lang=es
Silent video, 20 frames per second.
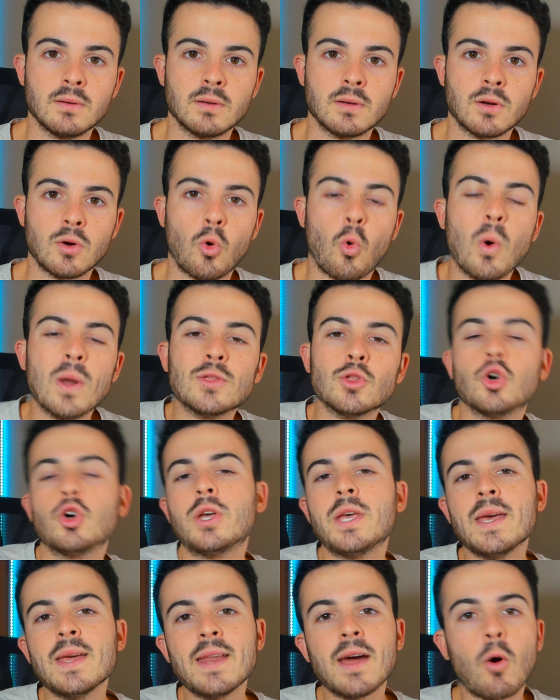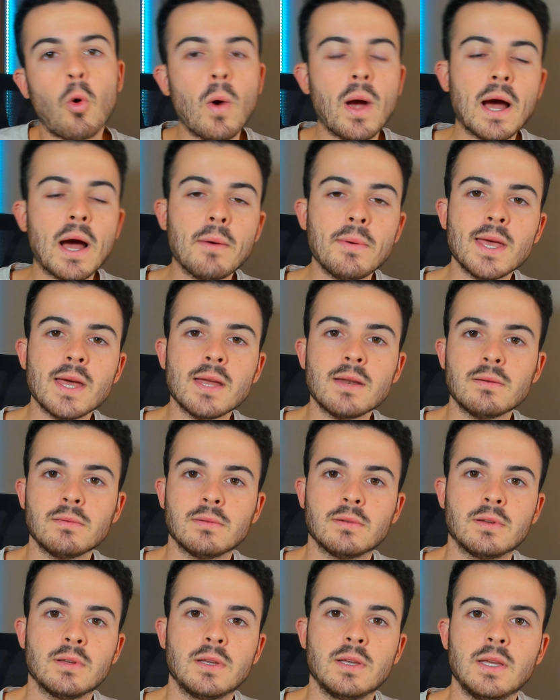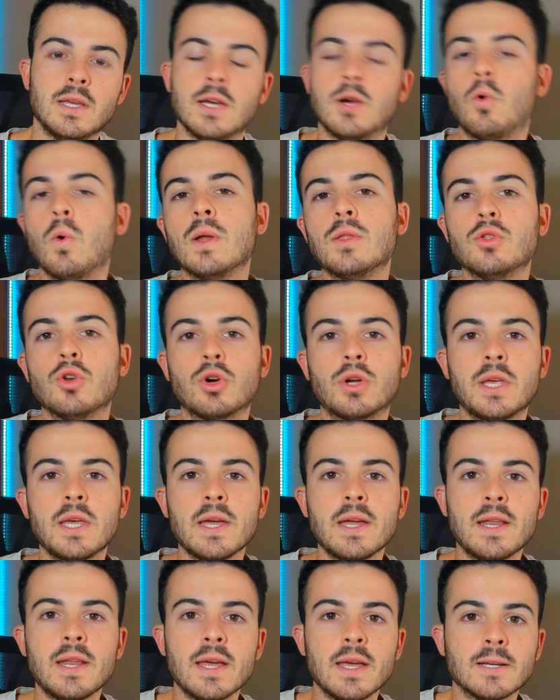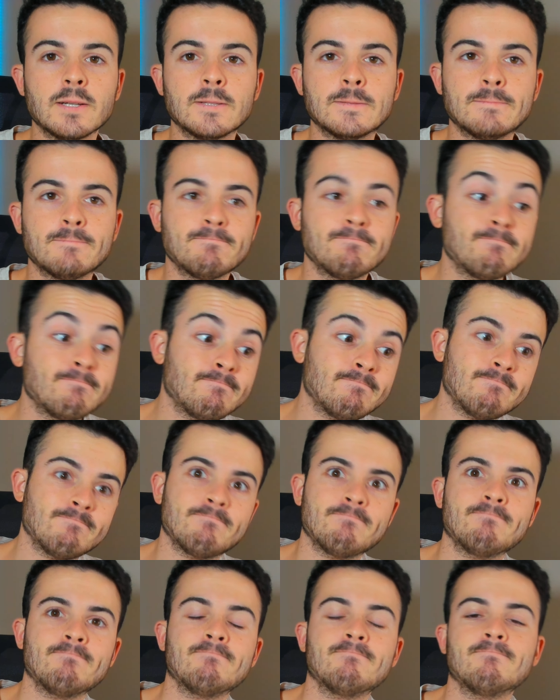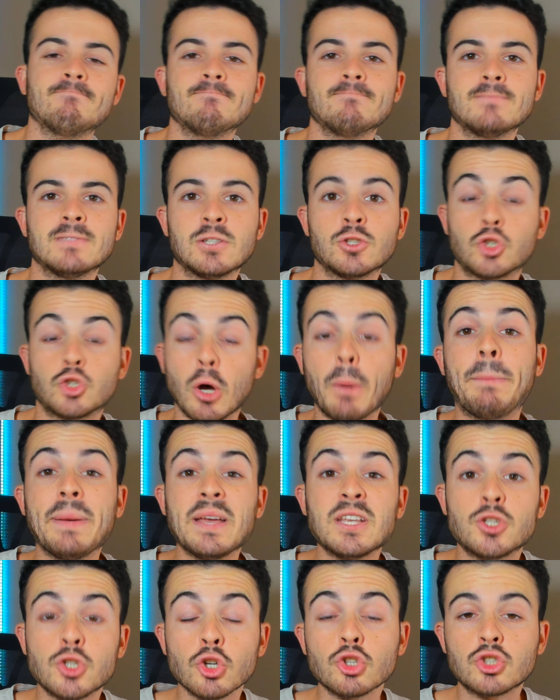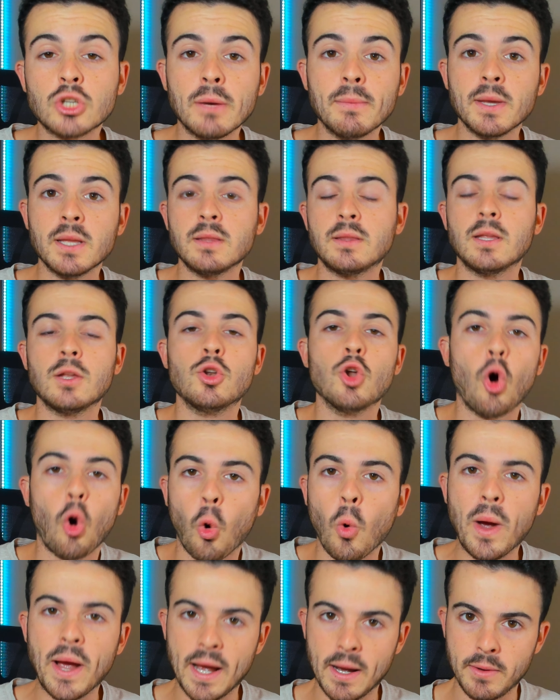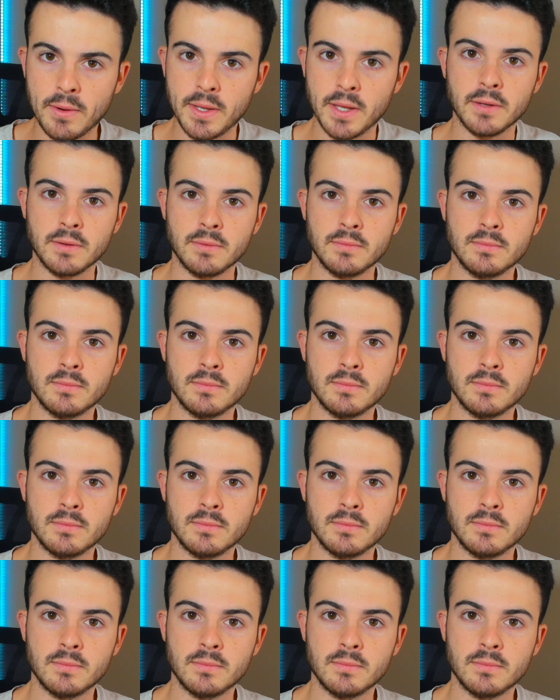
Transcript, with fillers: cuando quiere juega bien y cuando quiere sospechosamente no juega bien.